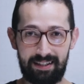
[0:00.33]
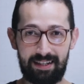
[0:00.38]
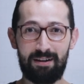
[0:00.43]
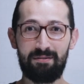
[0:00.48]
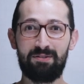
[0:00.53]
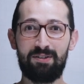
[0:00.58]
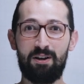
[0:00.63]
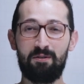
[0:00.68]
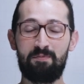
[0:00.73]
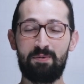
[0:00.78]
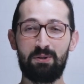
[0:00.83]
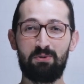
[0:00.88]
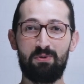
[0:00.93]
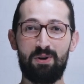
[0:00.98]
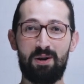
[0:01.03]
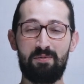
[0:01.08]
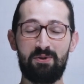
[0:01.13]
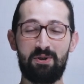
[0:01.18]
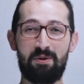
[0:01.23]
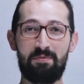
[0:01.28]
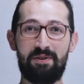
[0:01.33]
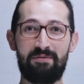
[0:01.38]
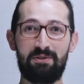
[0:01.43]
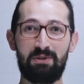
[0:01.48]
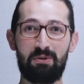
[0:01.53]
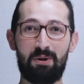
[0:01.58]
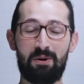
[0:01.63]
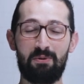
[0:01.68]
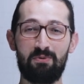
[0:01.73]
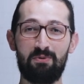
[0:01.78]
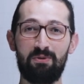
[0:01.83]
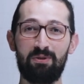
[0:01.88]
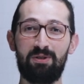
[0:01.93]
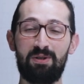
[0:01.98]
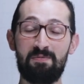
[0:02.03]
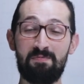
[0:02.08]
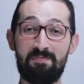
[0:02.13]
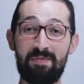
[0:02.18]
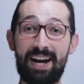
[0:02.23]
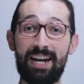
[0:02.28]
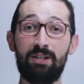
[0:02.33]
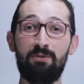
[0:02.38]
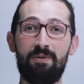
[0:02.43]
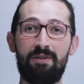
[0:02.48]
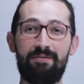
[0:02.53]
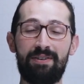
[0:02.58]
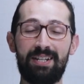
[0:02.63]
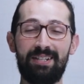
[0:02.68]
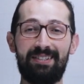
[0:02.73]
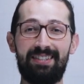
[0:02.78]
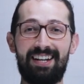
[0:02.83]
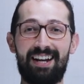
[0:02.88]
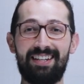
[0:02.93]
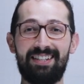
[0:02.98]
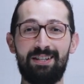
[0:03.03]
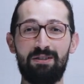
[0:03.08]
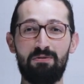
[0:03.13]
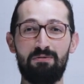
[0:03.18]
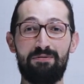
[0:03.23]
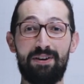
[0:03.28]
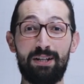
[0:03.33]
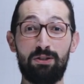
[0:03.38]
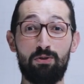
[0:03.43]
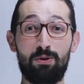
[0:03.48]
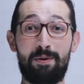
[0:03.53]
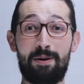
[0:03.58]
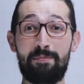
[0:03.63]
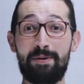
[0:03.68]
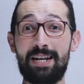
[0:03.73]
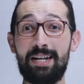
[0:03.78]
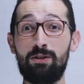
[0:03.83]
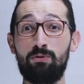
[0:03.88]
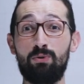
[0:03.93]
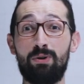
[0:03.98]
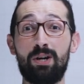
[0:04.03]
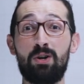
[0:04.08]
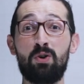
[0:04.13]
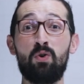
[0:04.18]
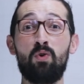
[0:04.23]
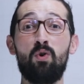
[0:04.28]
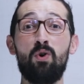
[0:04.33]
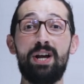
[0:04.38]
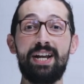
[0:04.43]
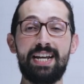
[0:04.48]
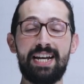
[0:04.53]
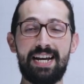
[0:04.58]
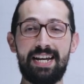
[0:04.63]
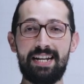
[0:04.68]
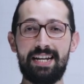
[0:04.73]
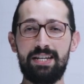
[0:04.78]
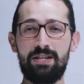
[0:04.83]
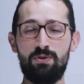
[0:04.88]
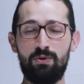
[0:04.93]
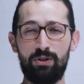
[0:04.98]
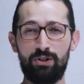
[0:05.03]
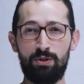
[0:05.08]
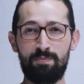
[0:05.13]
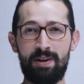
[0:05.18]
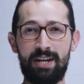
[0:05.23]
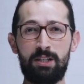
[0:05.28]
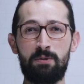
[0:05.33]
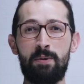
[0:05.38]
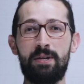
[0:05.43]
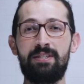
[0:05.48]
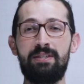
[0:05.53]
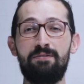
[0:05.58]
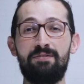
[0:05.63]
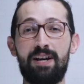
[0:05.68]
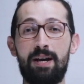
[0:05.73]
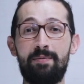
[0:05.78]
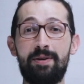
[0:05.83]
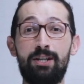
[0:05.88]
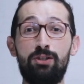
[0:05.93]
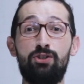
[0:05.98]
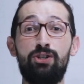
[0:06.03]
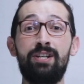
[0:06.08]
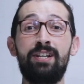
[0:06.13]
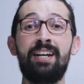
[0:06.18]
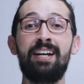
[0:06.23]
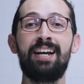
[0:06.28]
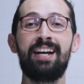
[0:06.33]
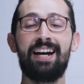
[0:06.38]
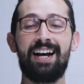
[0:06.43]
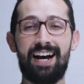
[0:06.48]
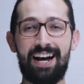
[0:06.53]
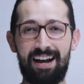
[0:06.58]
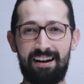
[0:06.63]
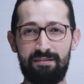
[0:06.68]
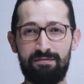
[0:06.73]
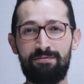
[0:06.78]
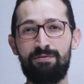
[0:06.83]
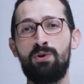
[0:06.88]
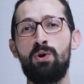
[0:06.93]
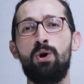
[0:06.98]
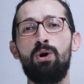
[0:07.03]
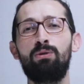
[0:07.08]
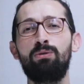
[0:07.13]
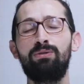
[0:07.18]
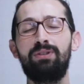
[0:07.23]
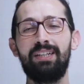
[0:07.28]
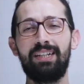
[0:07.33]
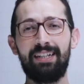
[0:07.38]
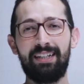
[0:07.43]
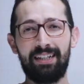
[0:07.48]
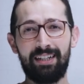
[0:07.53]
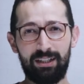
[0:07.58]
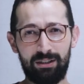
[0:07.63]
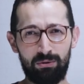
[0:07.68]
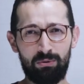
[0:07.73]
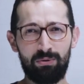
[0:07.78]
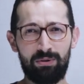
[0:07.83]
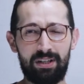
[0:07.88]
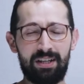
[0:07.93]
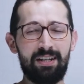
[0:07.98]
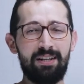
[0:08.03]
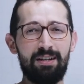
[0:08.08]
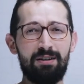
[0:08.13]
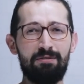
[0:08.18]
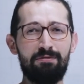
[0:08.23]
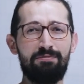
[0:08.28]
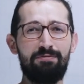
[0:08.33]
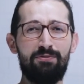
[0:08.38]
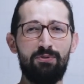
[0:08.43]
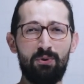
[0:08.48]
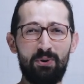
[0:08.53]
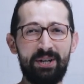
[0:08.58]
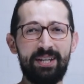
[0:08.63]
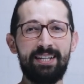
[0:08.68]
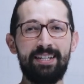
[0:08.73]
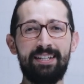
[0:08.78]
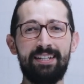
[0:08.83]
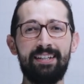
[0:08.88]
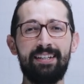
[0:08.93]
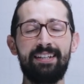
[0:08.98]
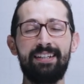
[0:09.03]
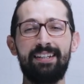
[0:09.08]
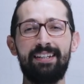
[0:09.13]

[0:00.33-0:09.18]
Salve, salve pessoal, meu nome é Vitor Augusto e mais uma vez trazendo um fato sobre a Península Coreana e hoje mais especificamente a volta do que não fui.